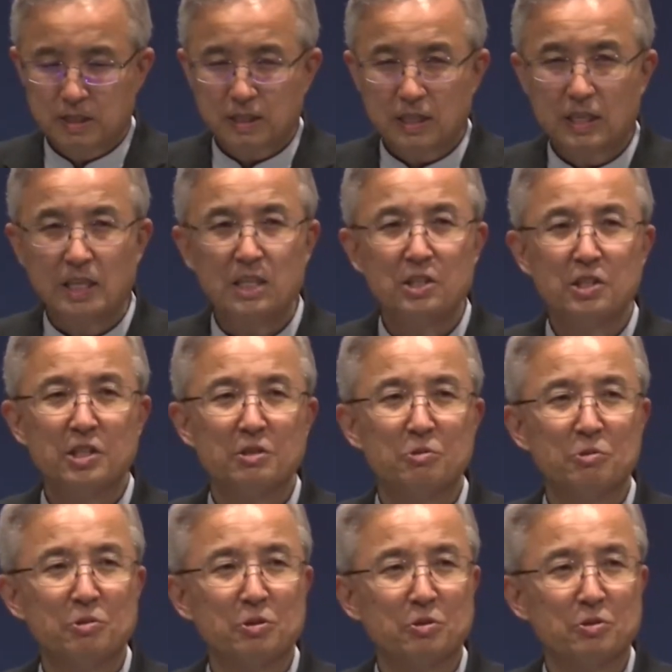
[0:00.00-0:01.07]

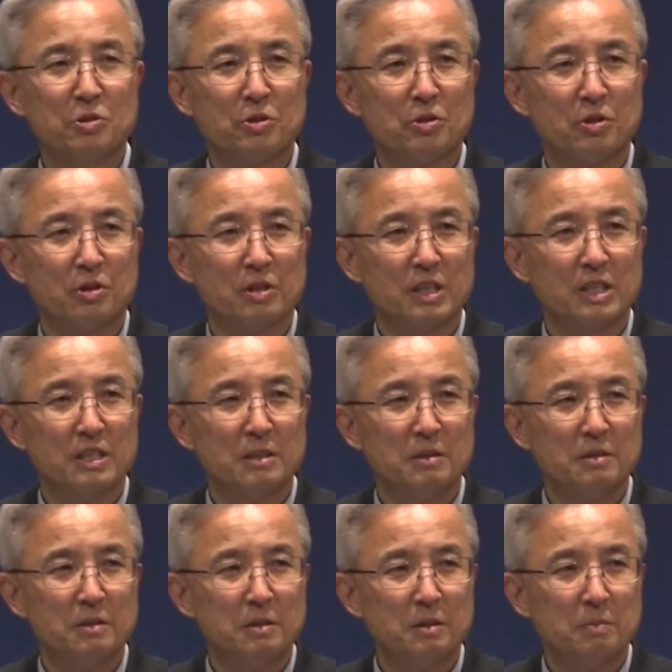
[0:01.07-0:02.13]
2인칭으로 써서
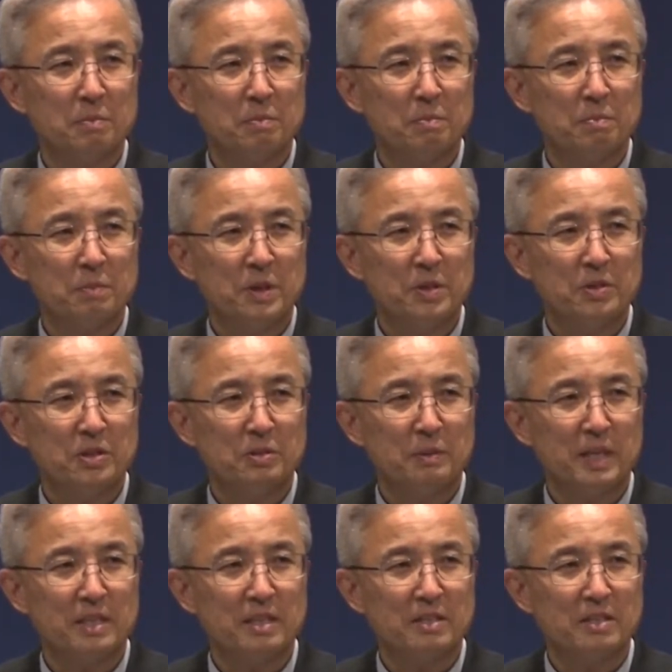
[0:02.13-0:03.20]
그 편지를
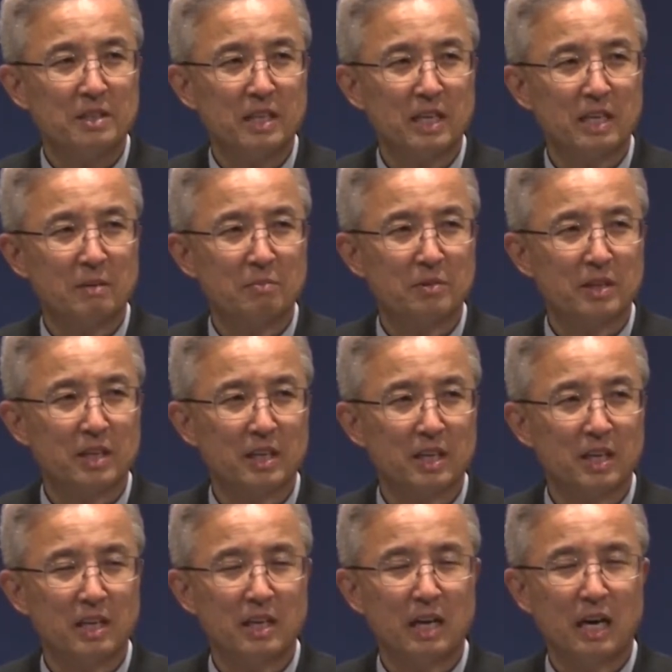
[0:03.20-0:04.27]
받는
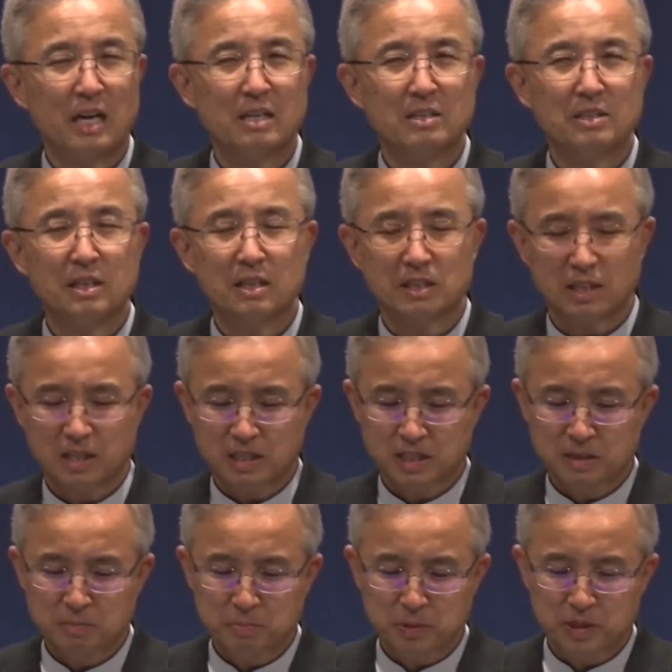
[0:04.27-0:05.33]
사람들에게 항상 다
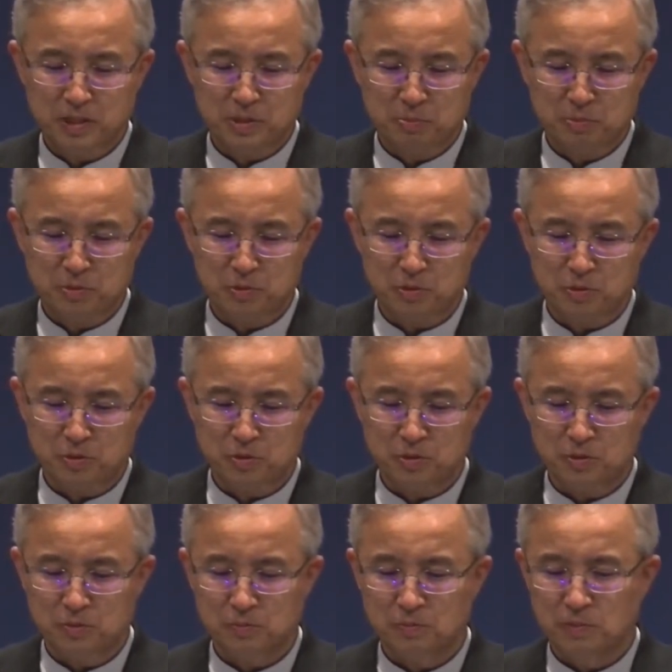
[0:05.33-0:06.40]

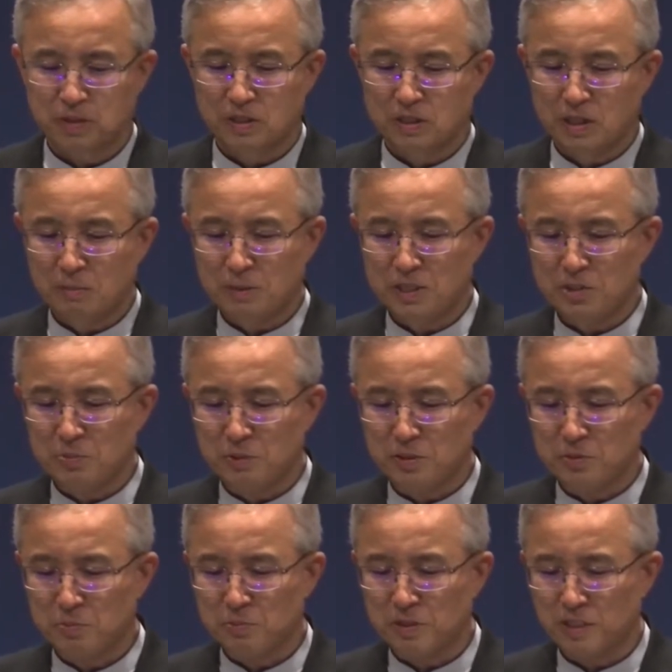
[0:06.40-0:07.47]
기뻐하십시오. 그렇게
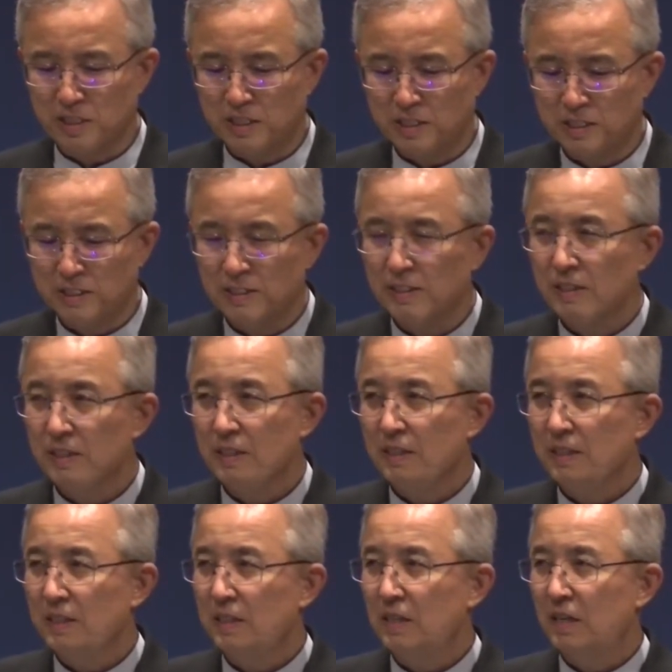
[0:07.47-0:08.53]
말씀했습니다.
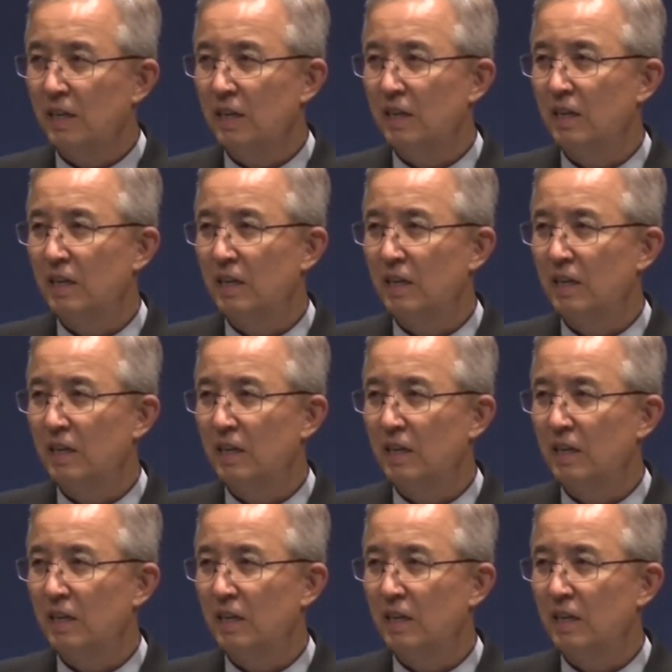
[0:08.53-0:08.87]
아,